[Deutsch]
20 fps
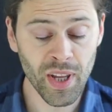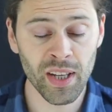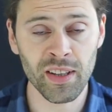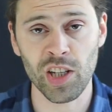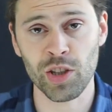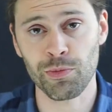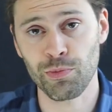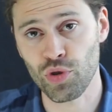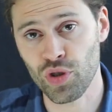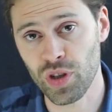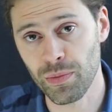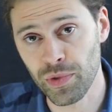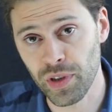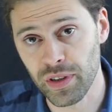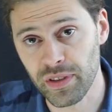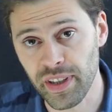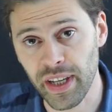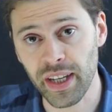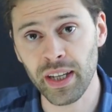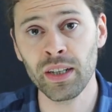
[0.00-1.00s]
dass bestimmte
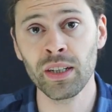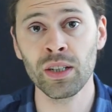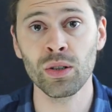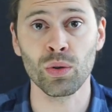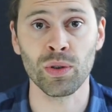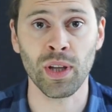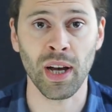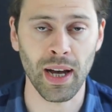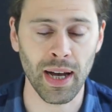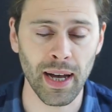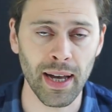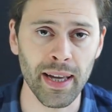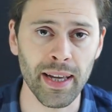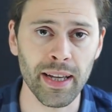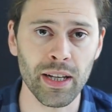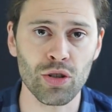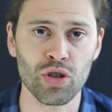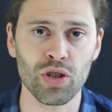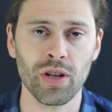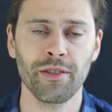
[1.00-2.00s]
Dinge oder
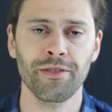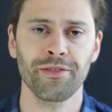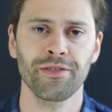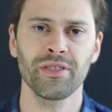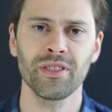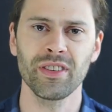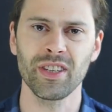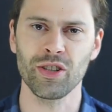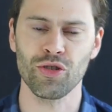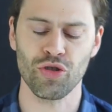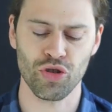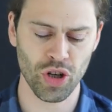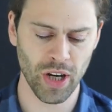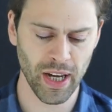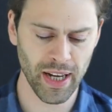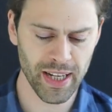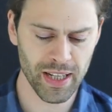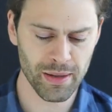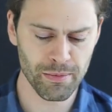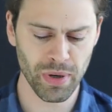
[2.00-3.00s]
Eigenschaften, die
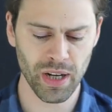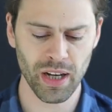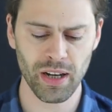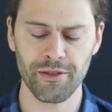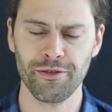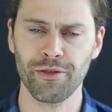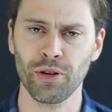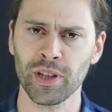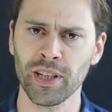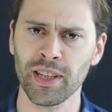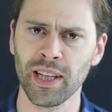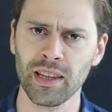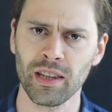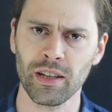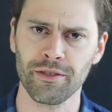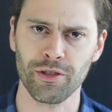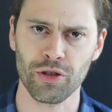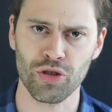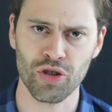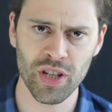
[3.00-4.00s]
scheinbar
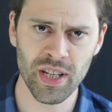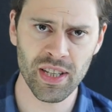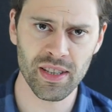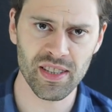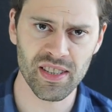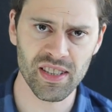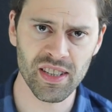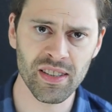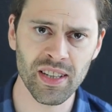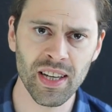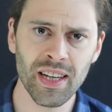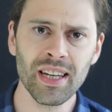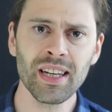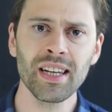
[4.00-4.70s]
voneinander verschieden sind,